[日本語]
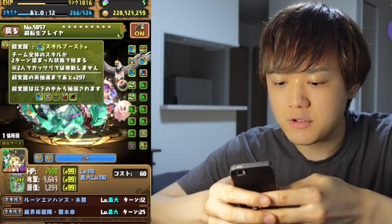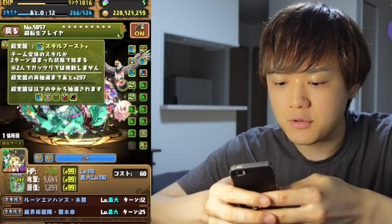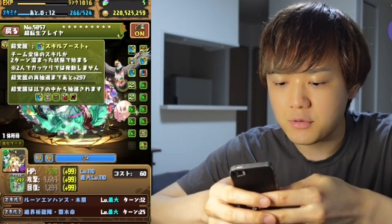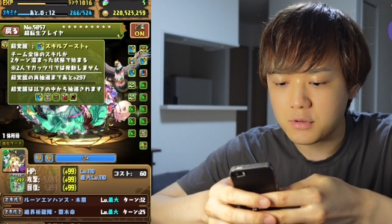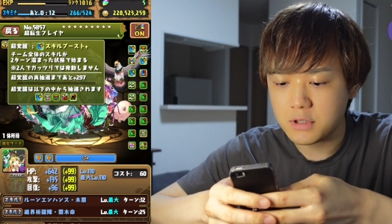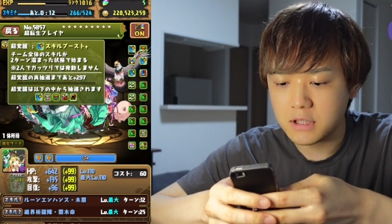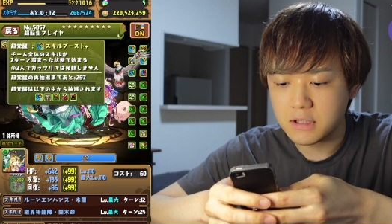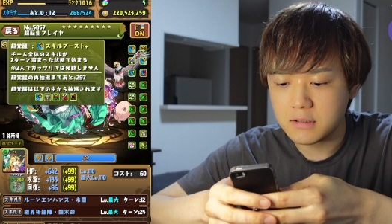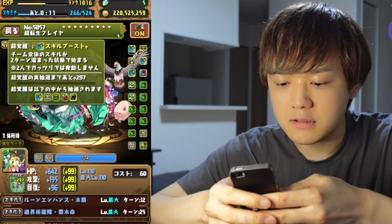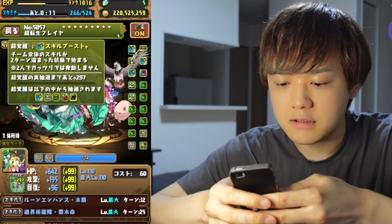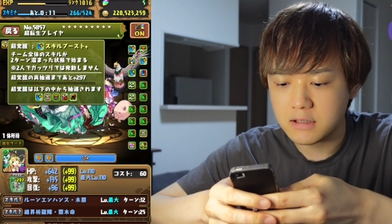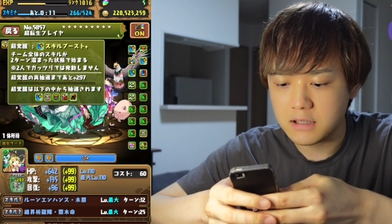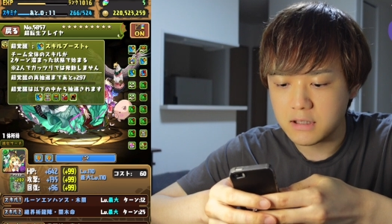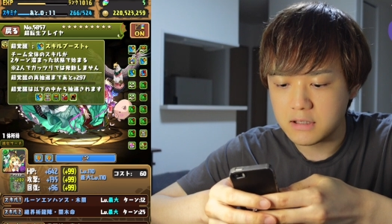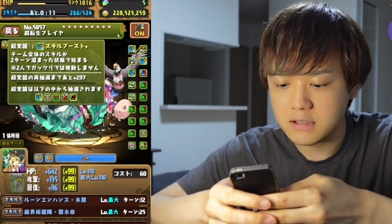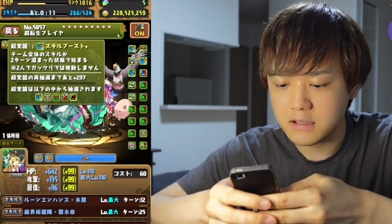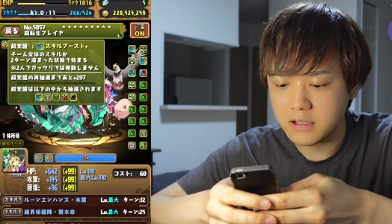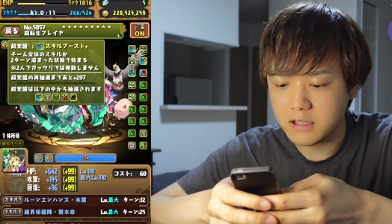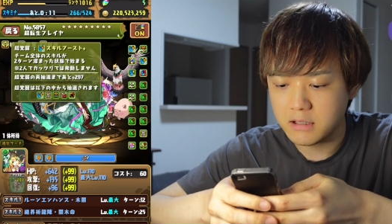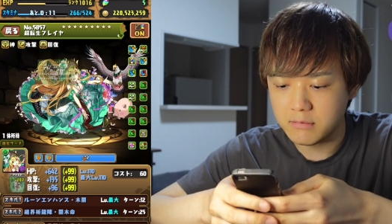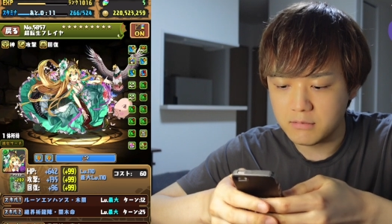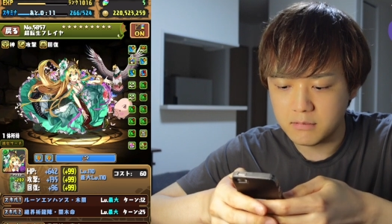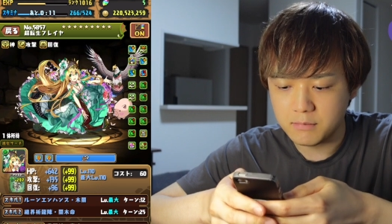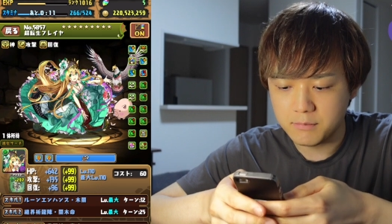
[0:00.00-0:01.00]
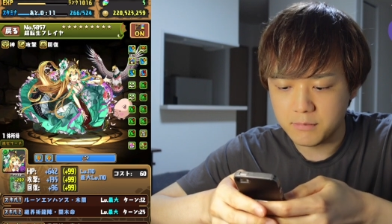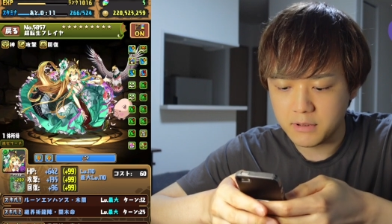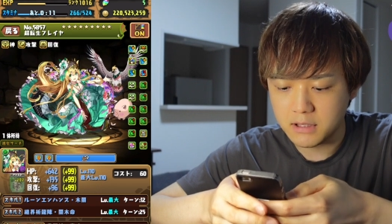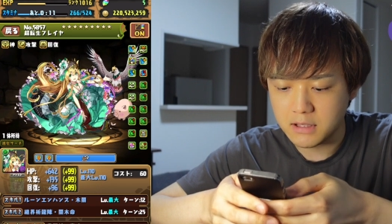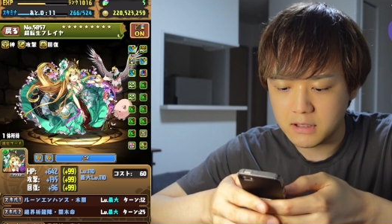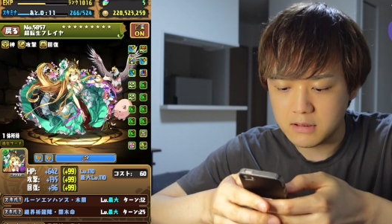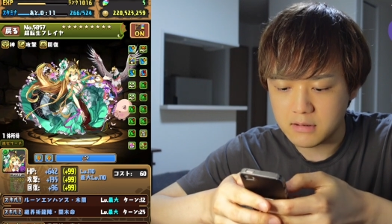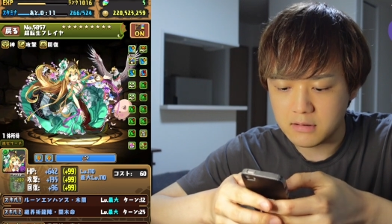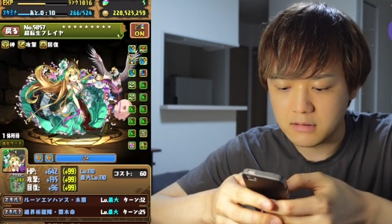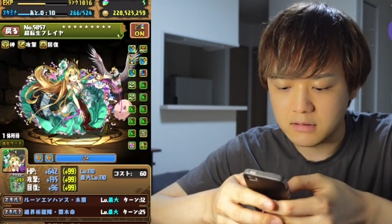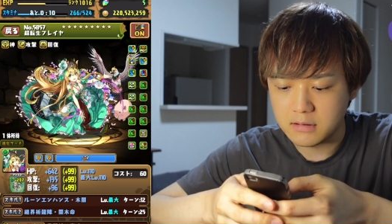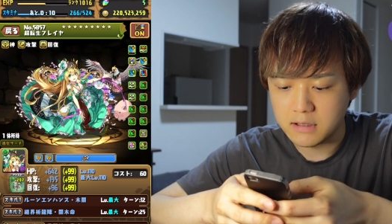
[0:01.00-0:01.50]
超覚醒
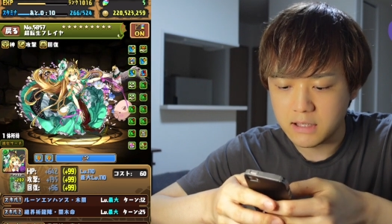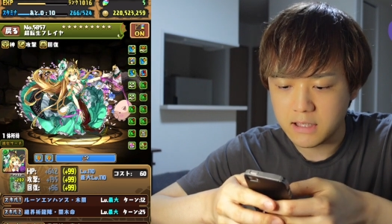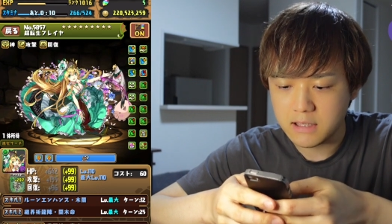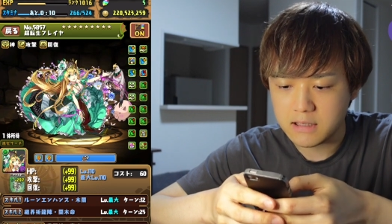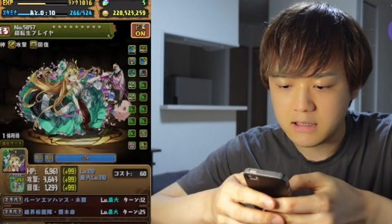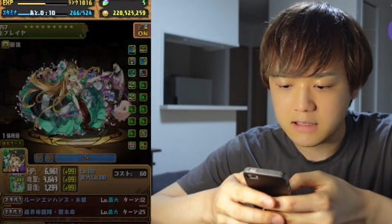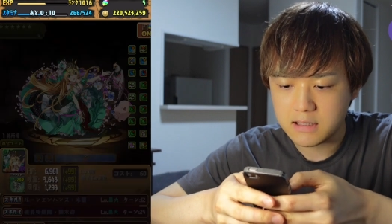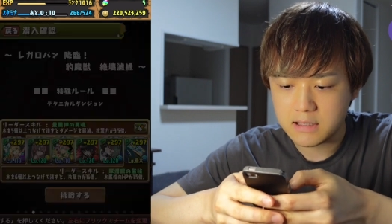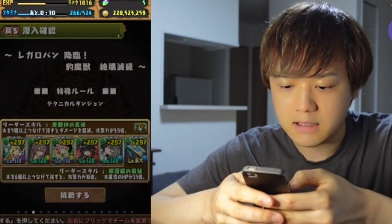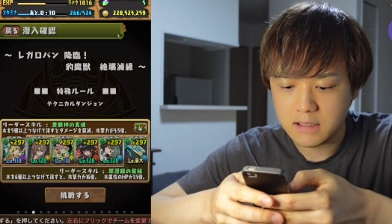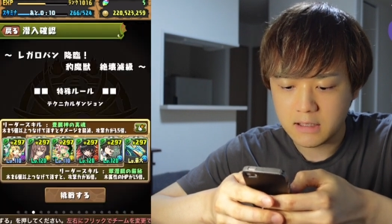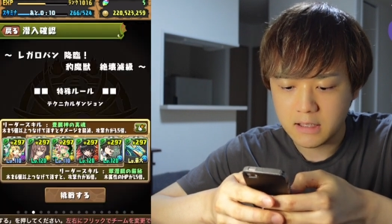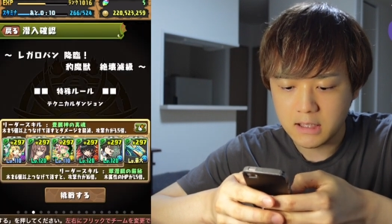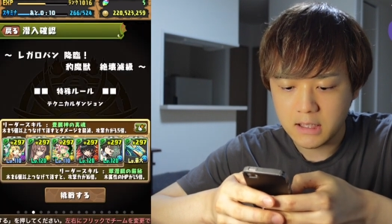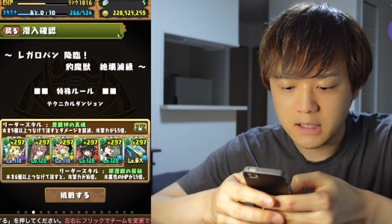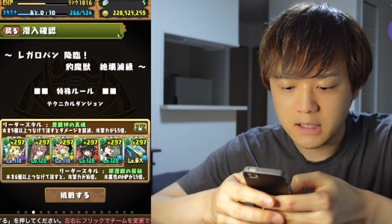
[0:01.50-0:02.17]
スキブプラスです。